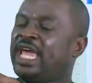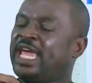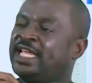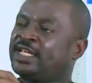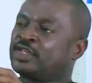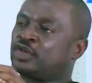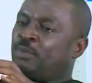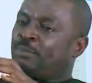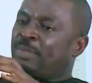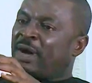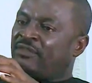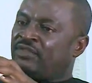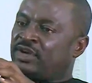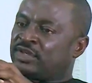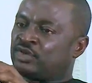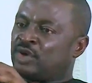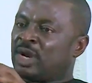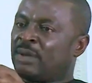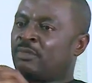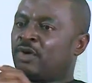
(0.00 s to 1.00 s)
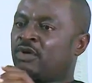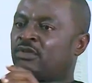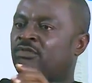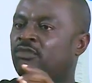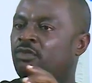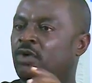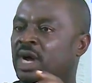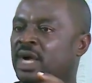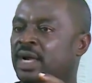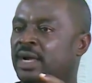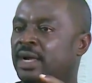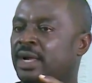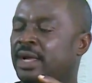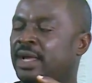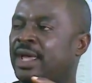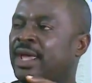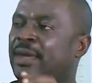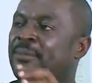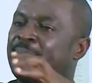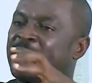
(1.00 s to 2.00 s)
ils sont parfois sur la bonne voie,
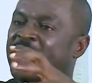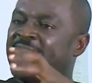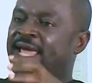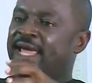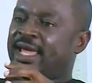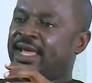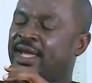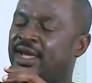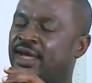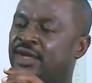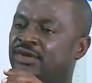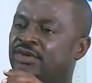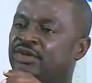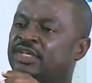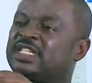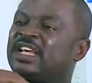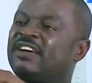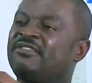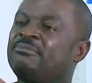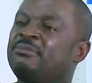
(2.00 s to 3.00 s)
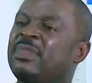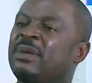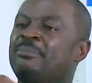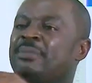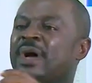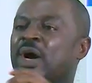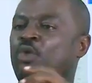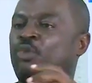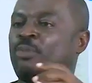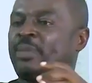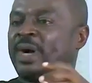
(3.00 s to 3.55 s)
mais ne savent même pas où